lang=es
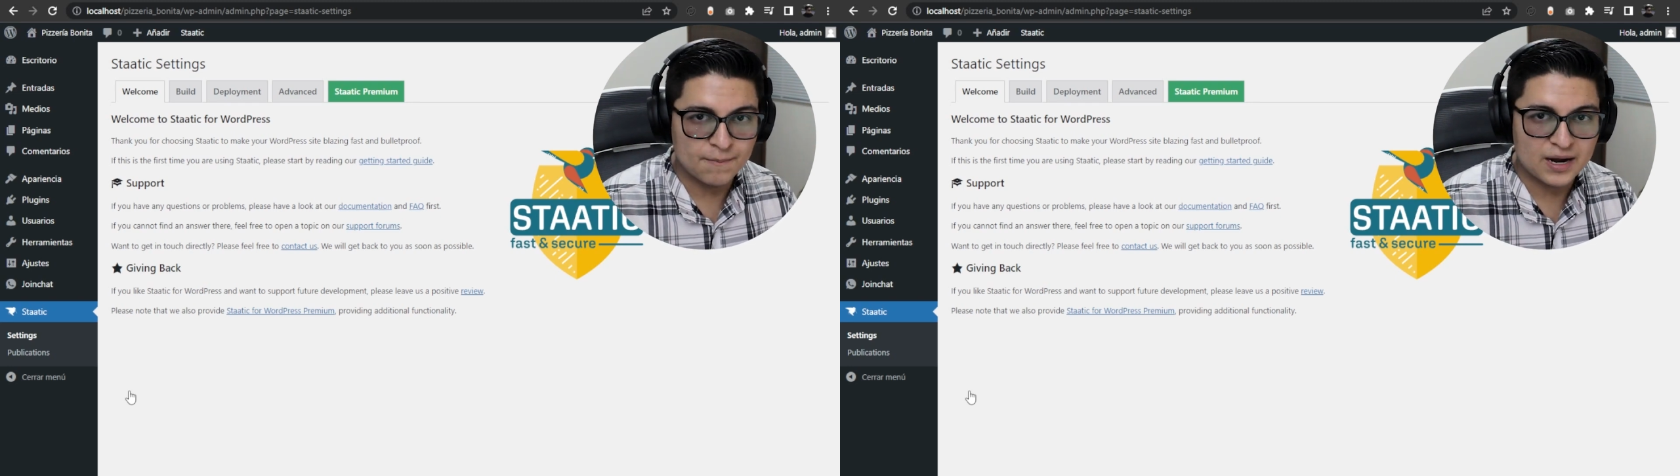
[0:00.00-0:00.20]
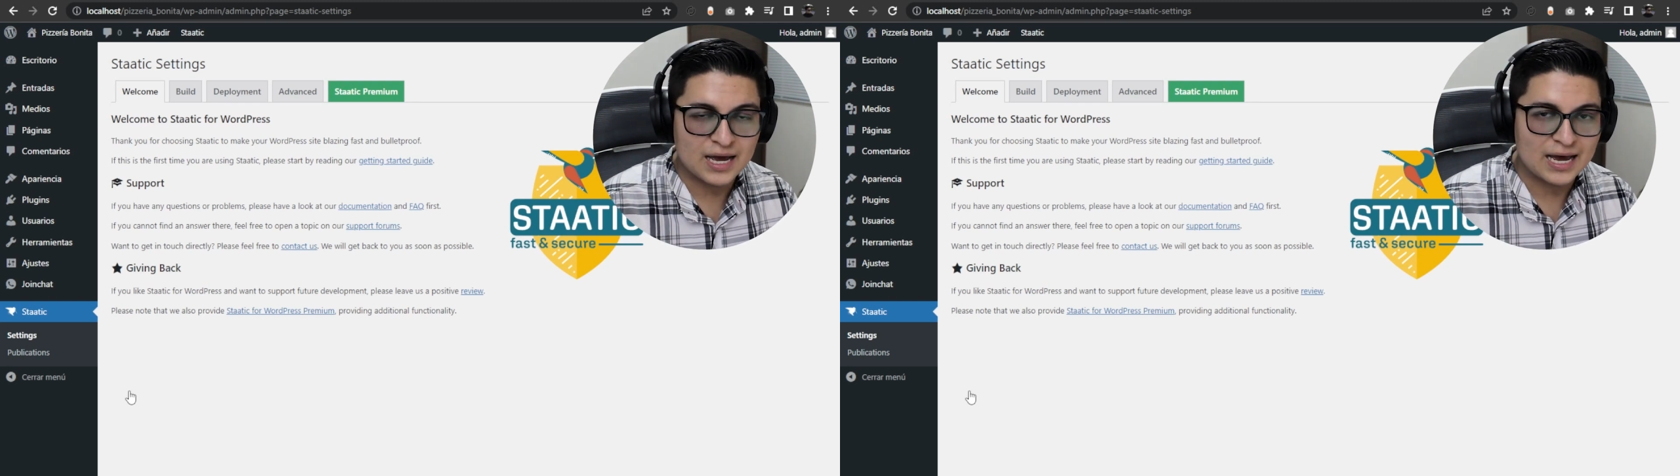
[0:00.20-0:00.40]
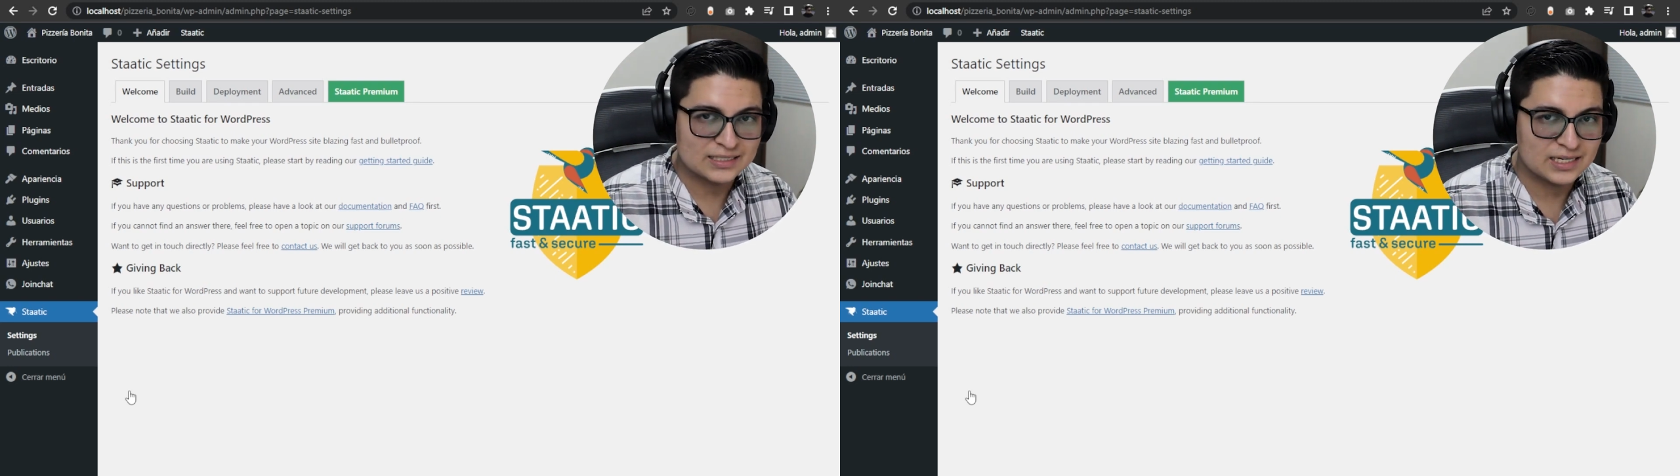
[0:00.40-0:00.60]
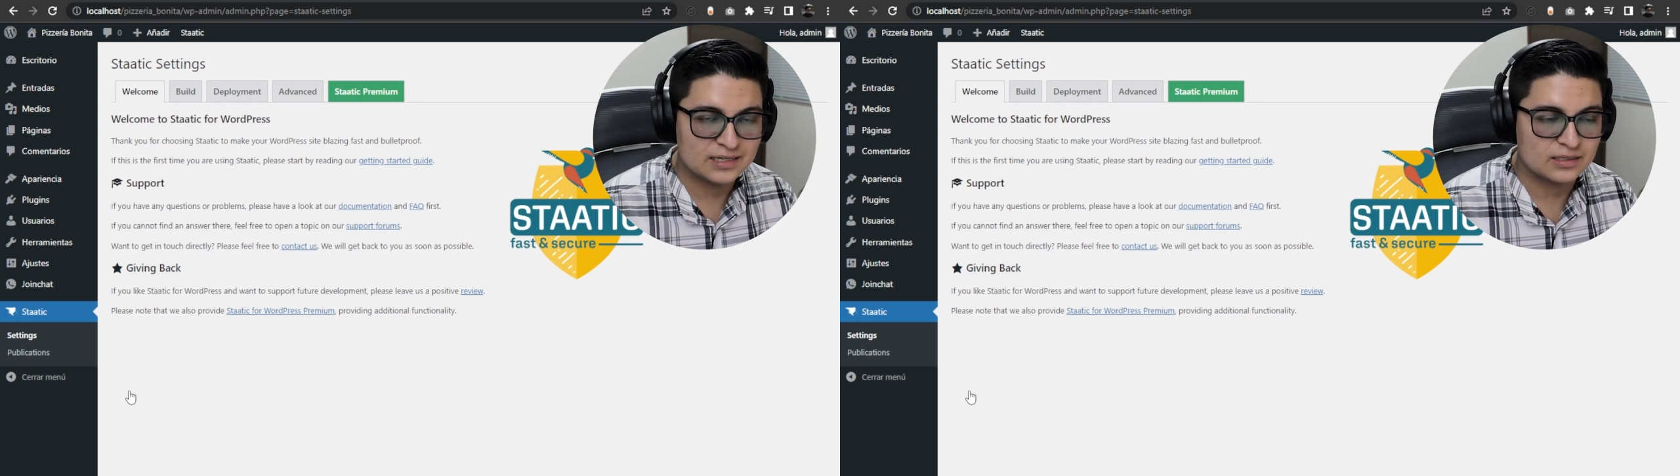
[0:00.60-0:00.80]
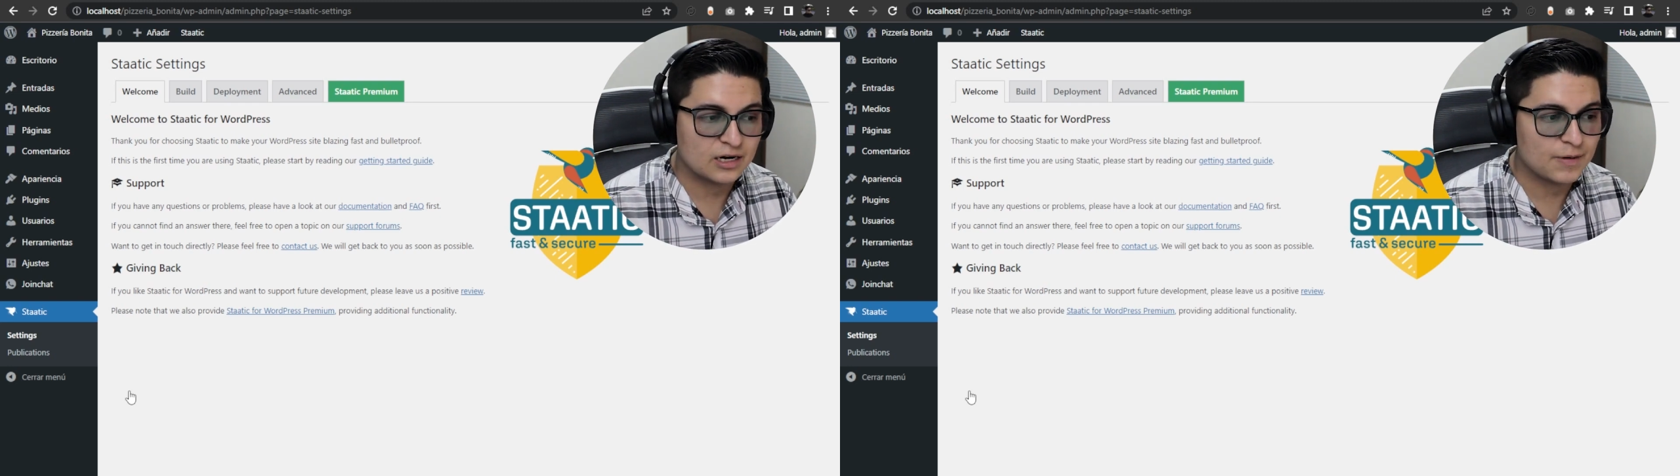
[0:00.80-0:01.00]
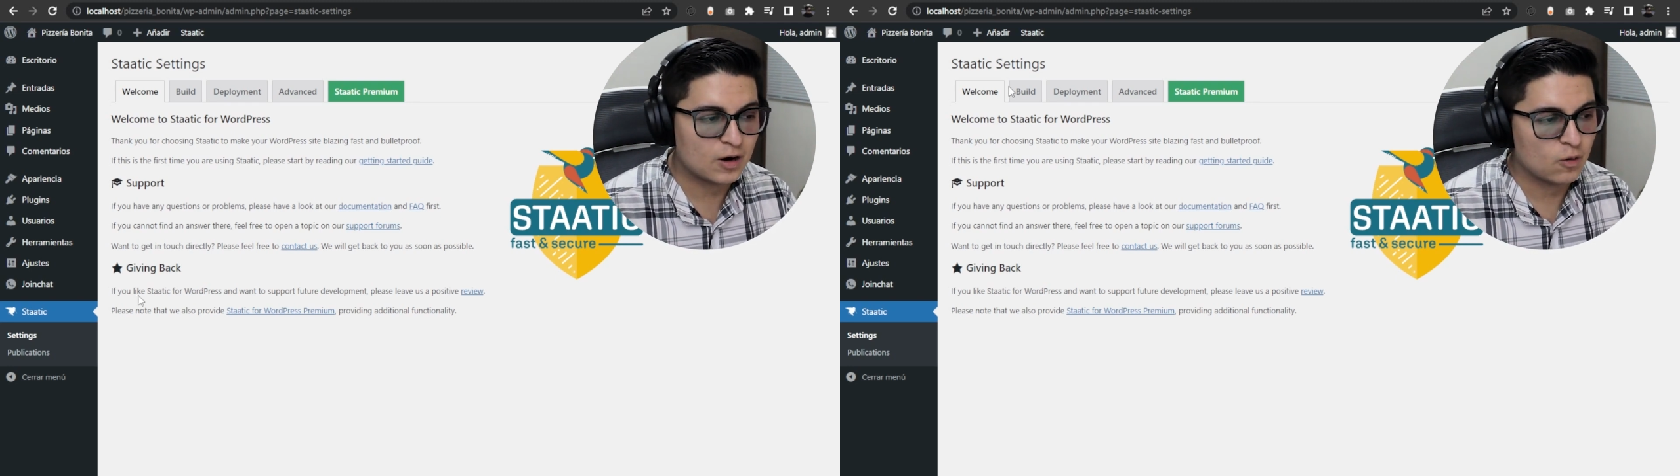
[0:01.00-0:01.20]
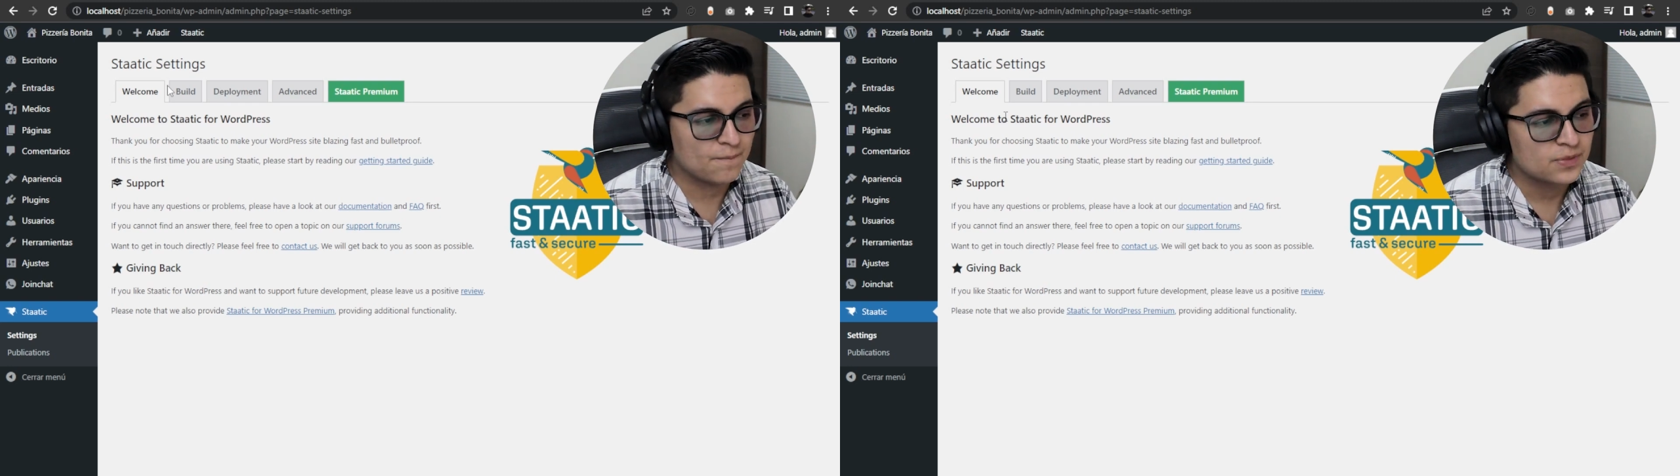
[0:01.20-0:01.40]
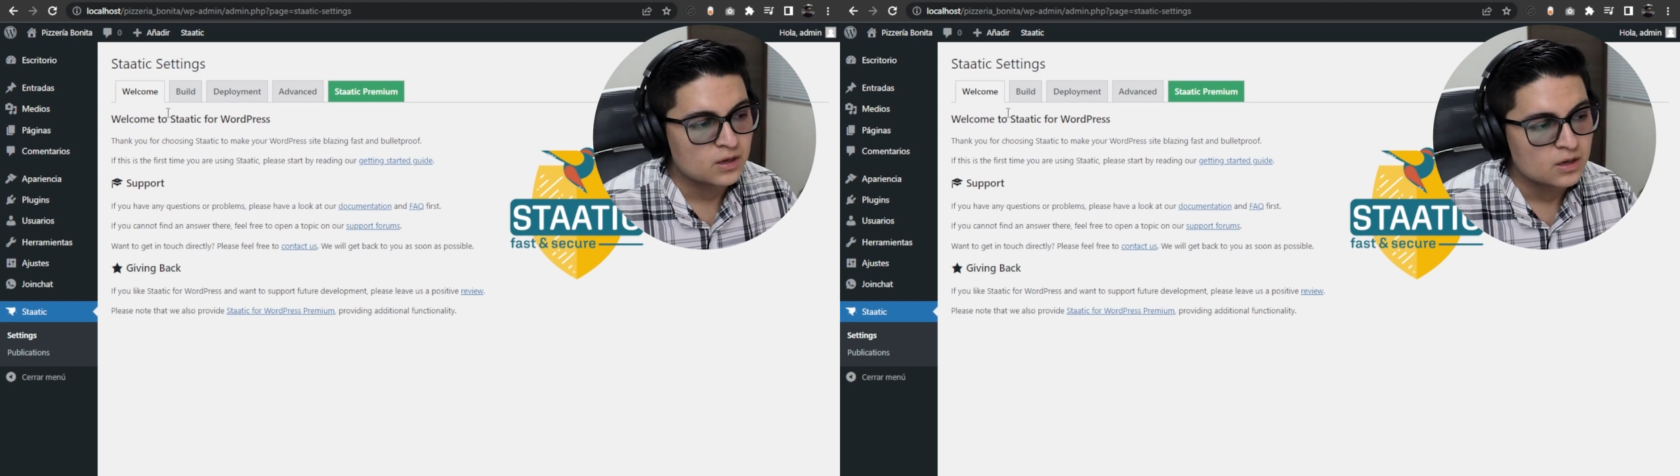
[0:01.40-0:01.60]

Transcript: para hacer este trabajo.